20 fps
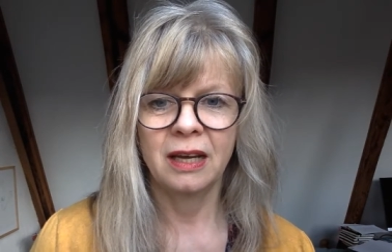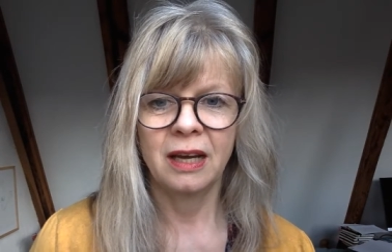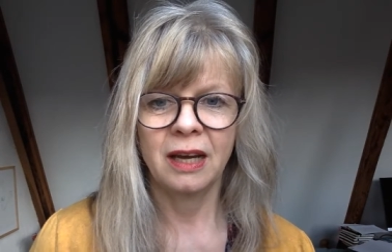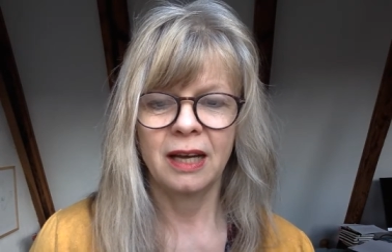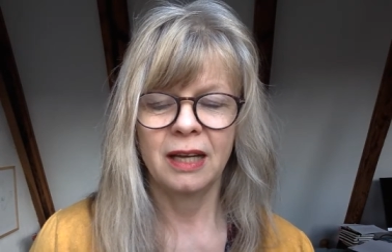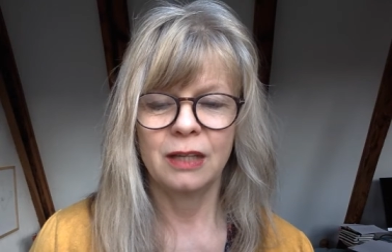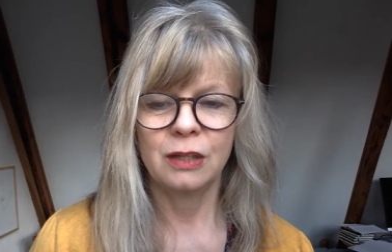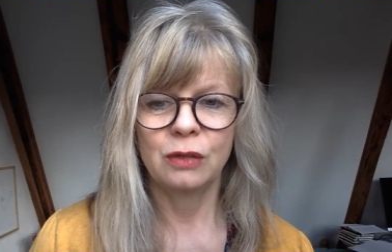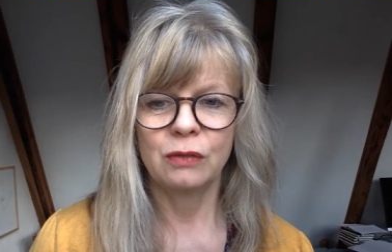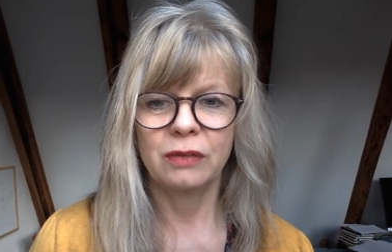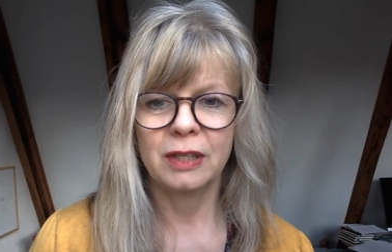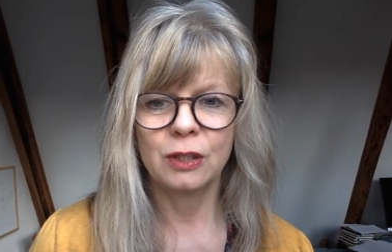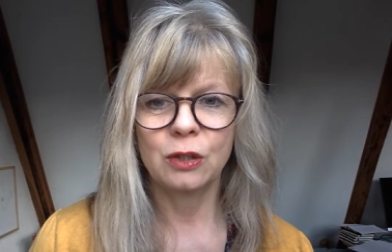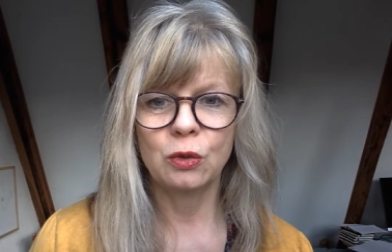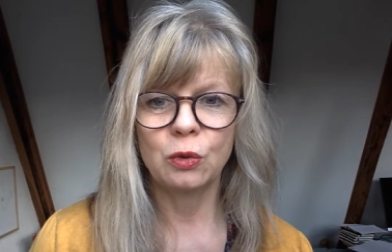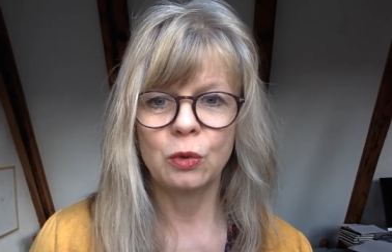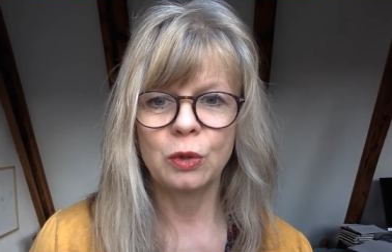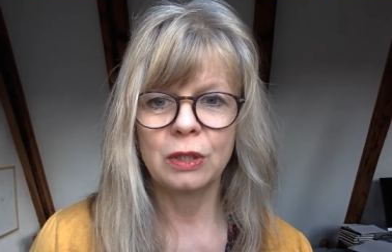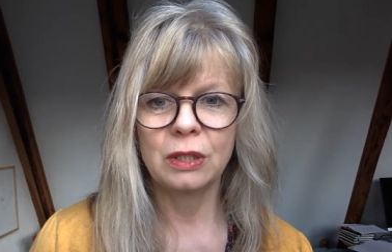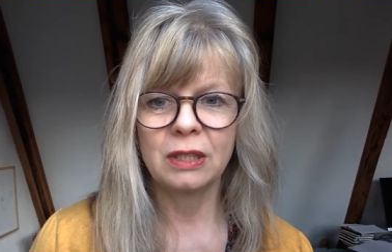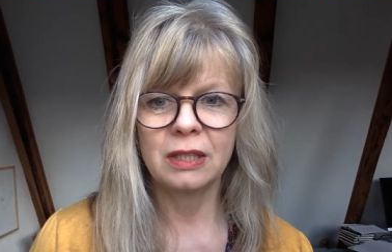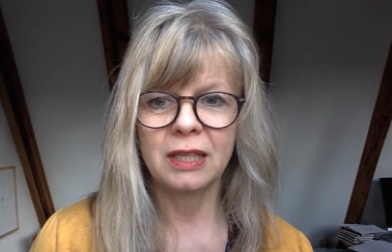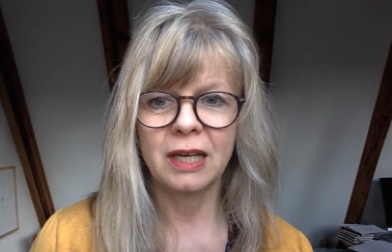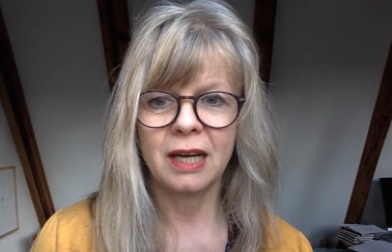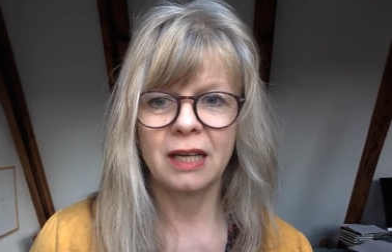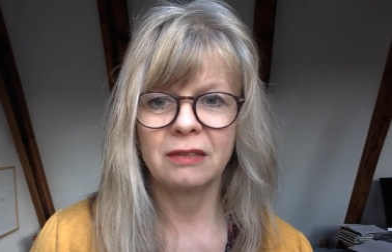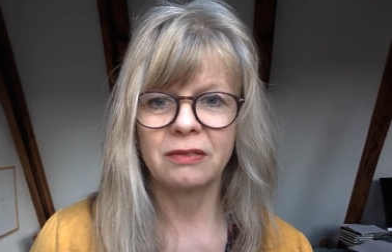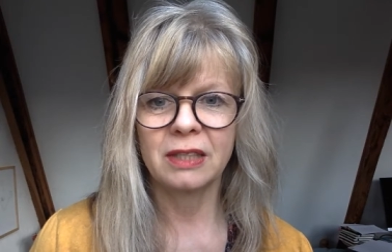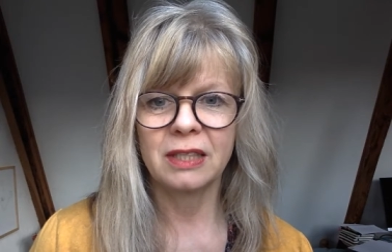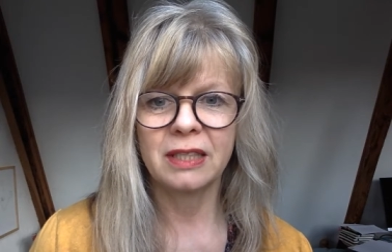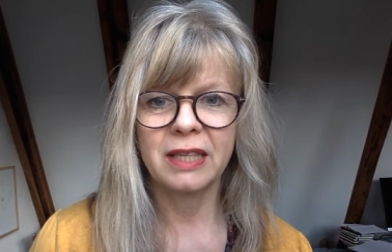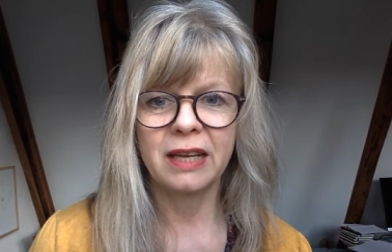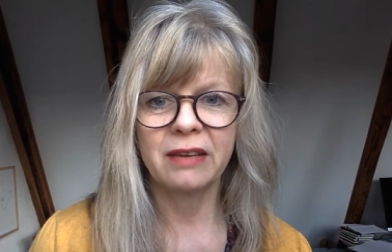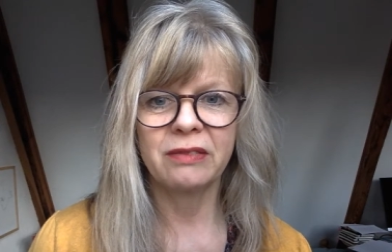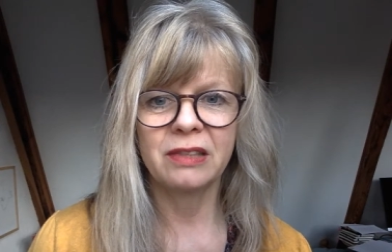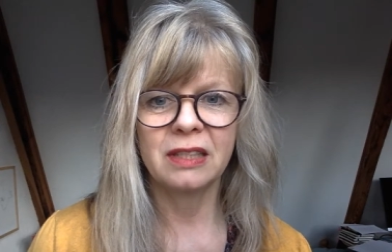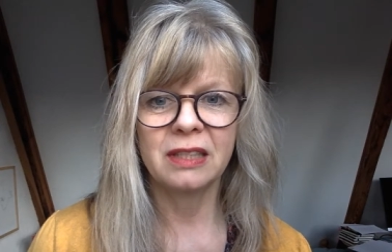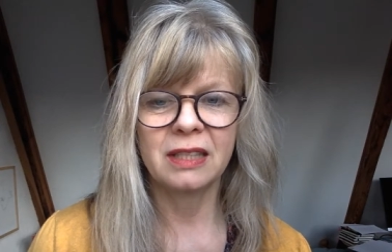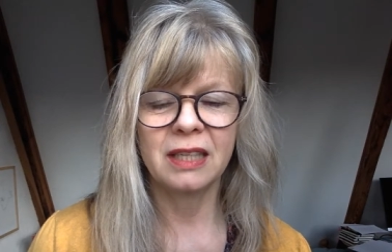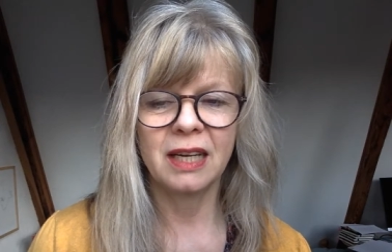also was Susan sagt, was
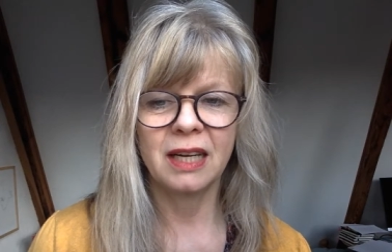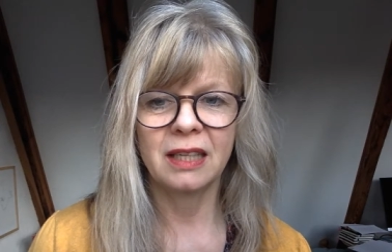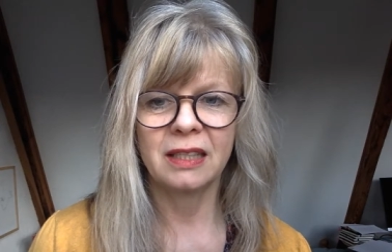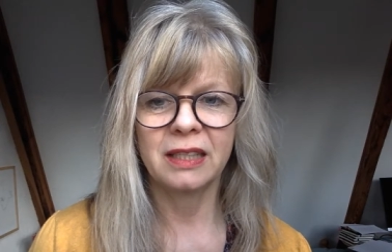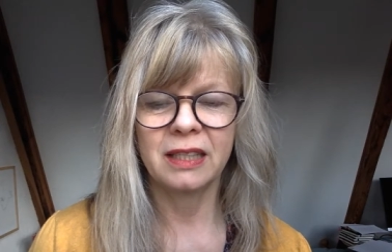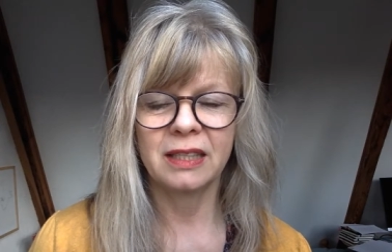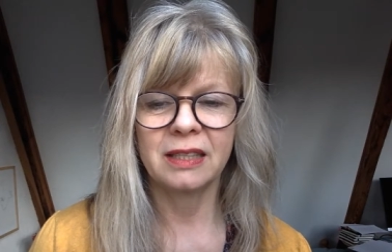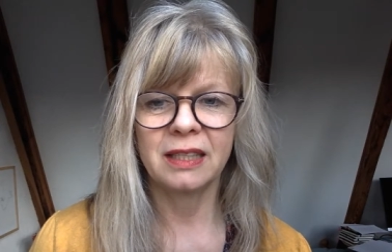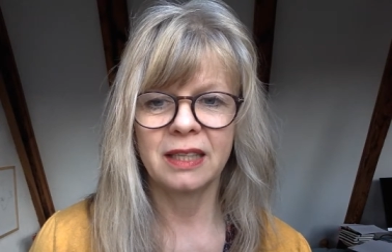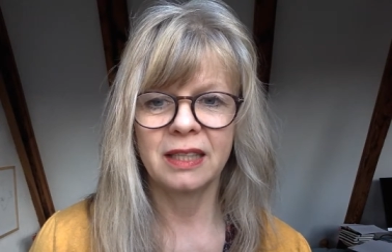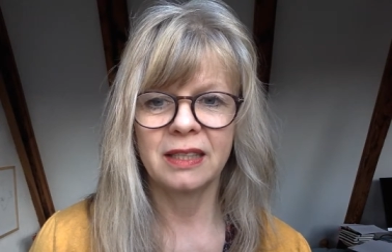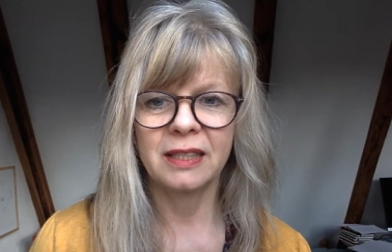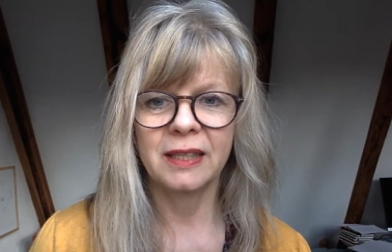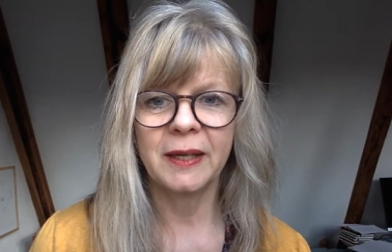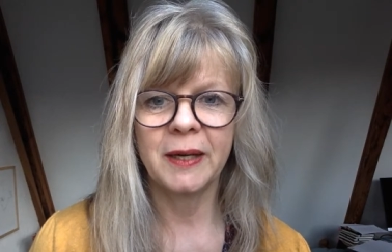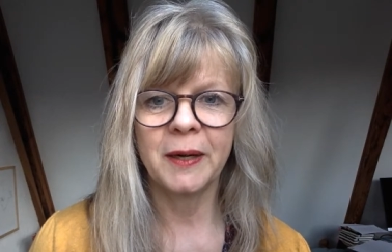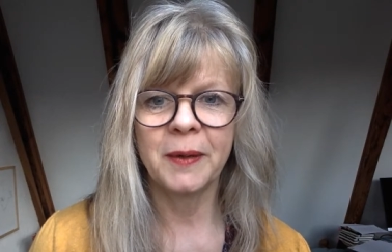Neville sagt etc.,